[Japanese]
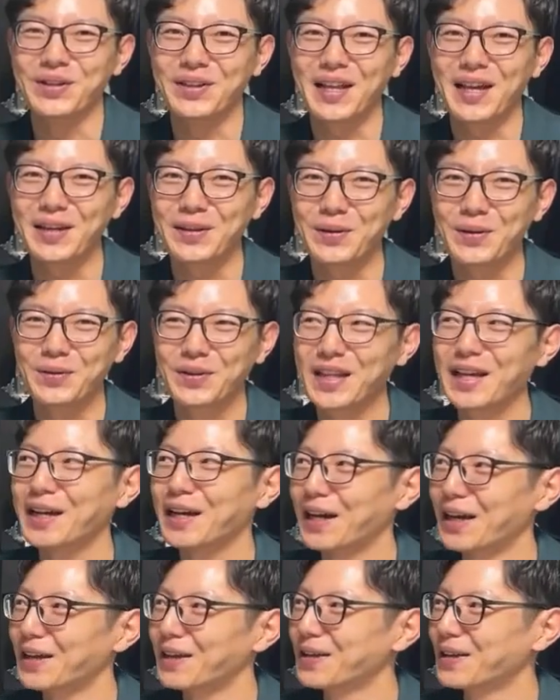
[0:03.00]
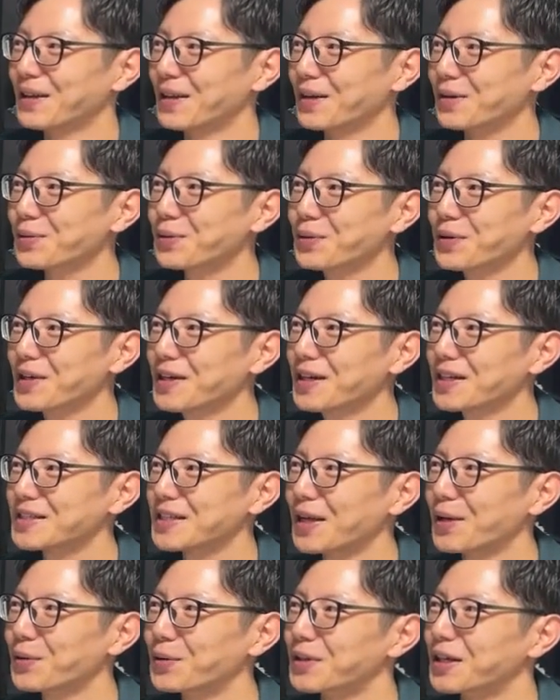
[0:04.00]
第4段階、えこれが
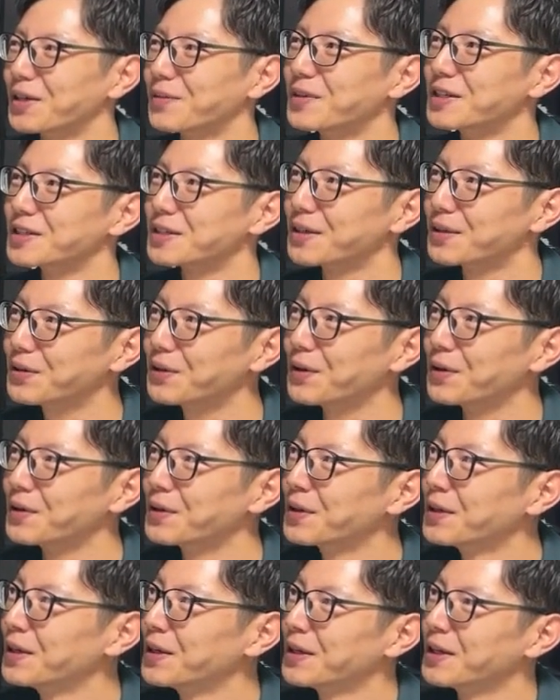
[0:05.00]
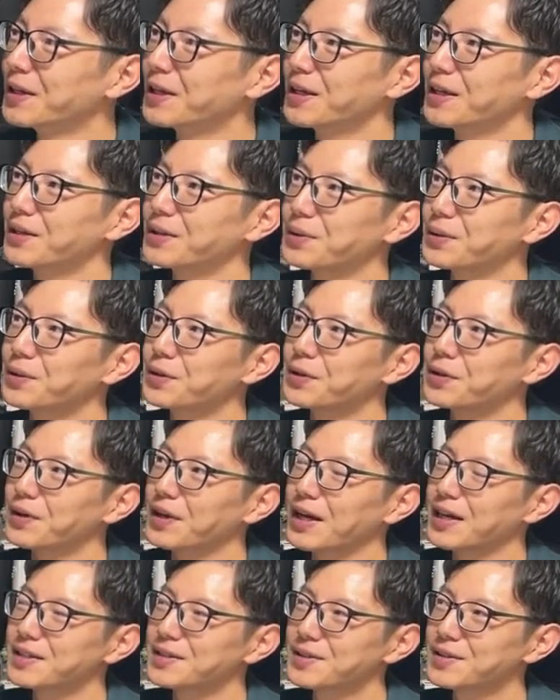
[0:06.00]
最後になりますけど、えと、
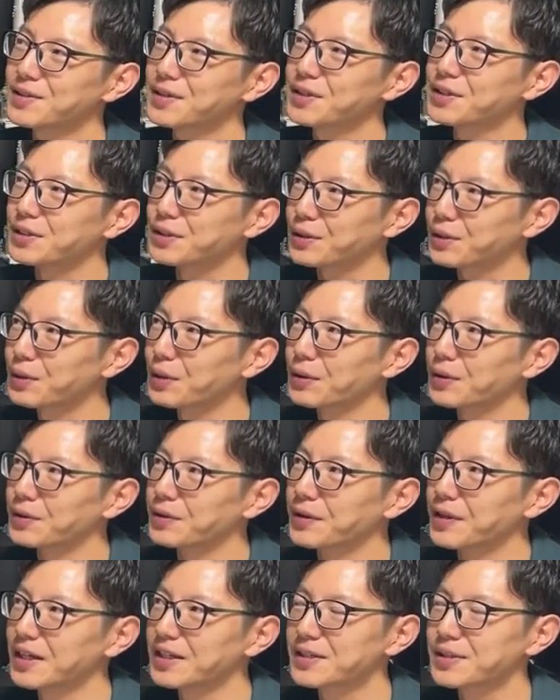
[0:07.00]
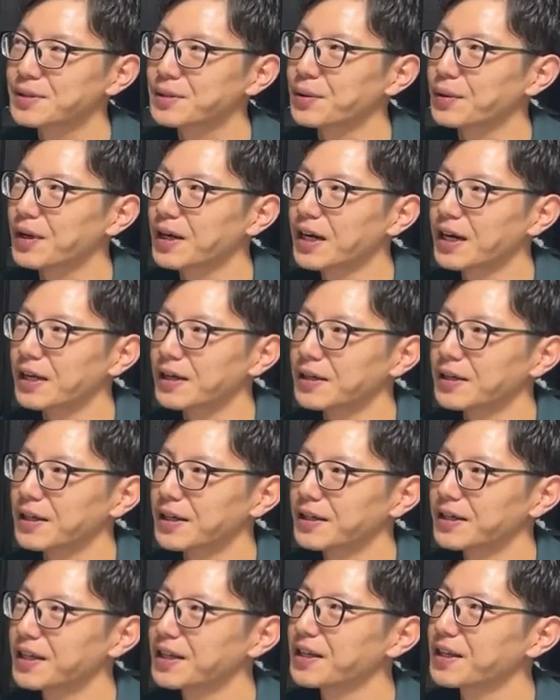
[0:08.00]
勝一と夏子が
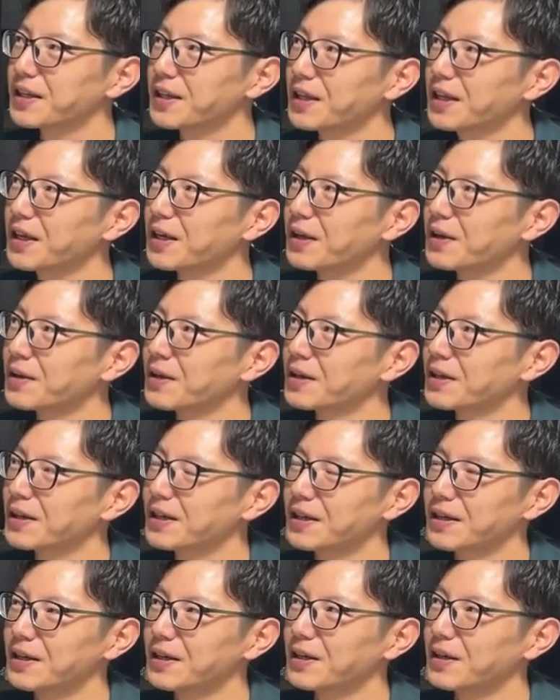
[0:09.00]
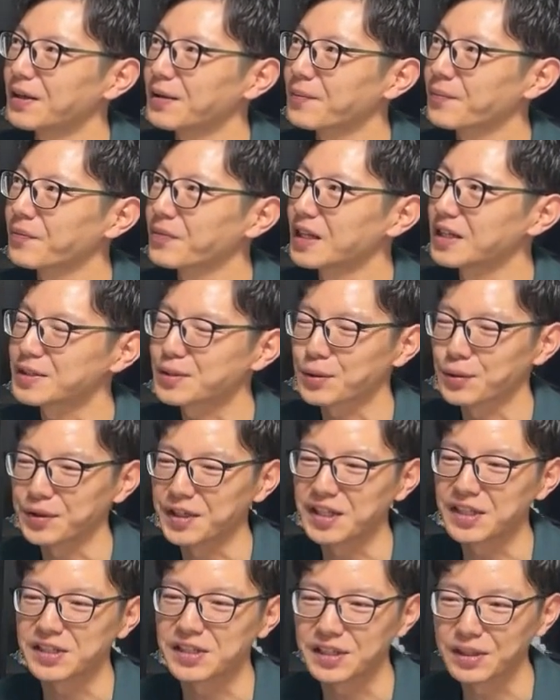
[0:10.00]
できて、えー、夏子
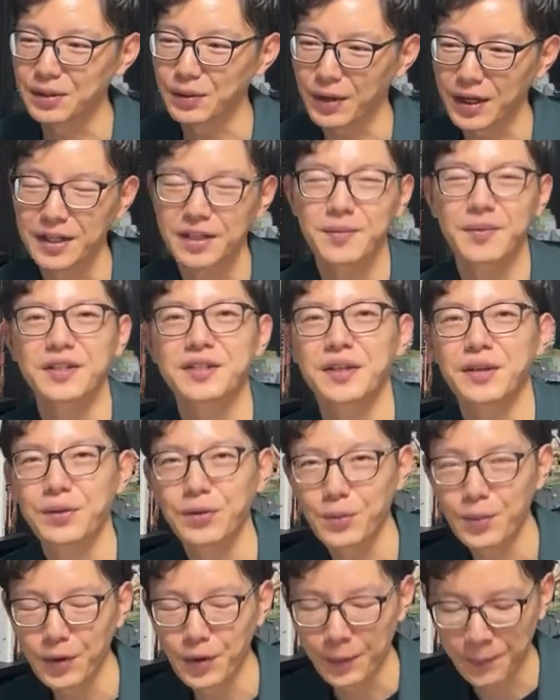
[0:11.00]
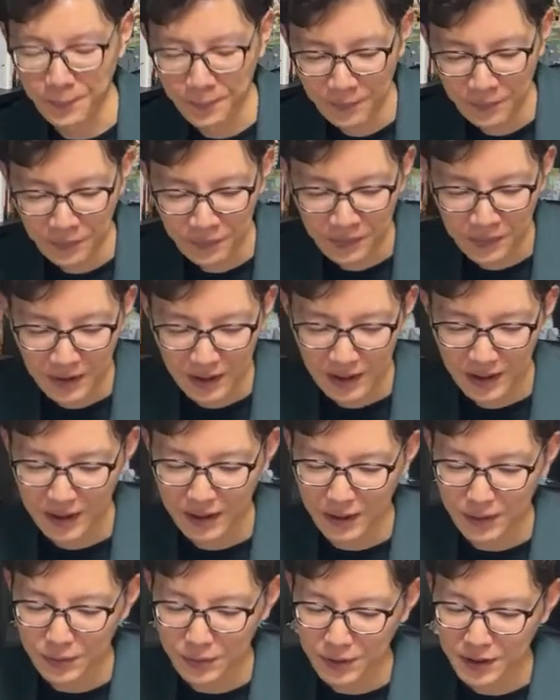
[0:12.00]
妊娠と書いてますけども、
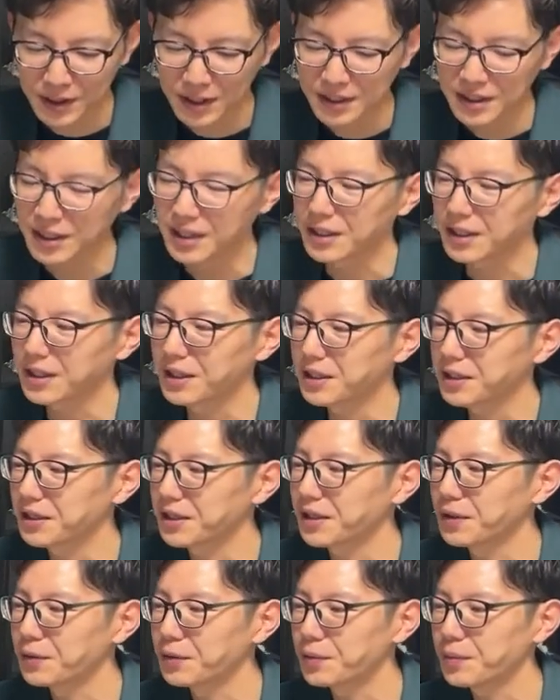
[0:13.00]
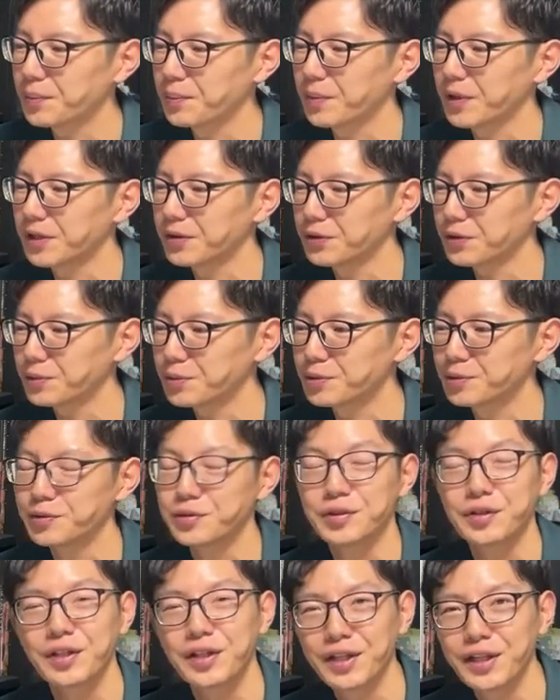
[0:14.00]
えー、これがね映画本編の部
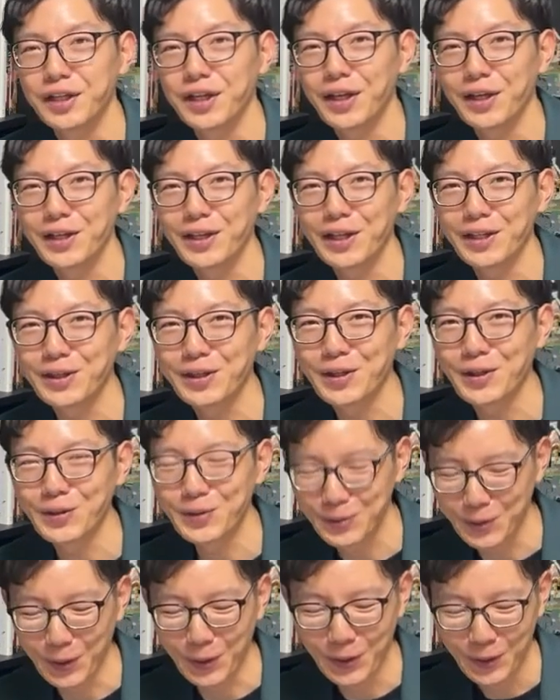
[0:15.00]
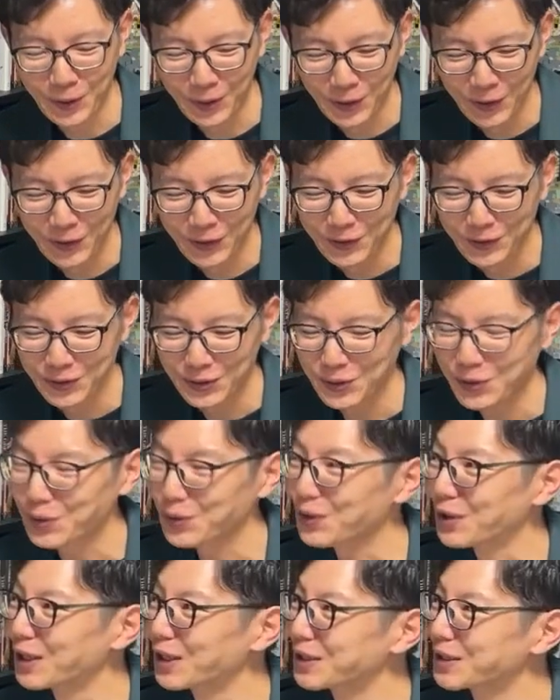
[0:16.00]
分に、えー、なってるというこ
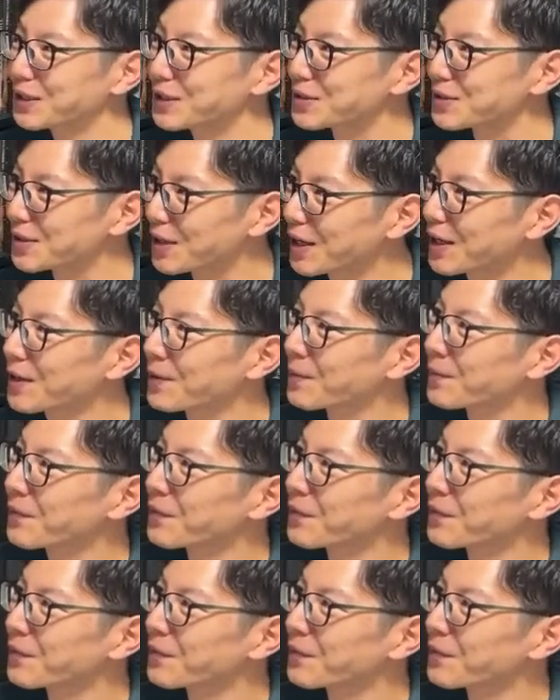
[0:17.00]
となんですね。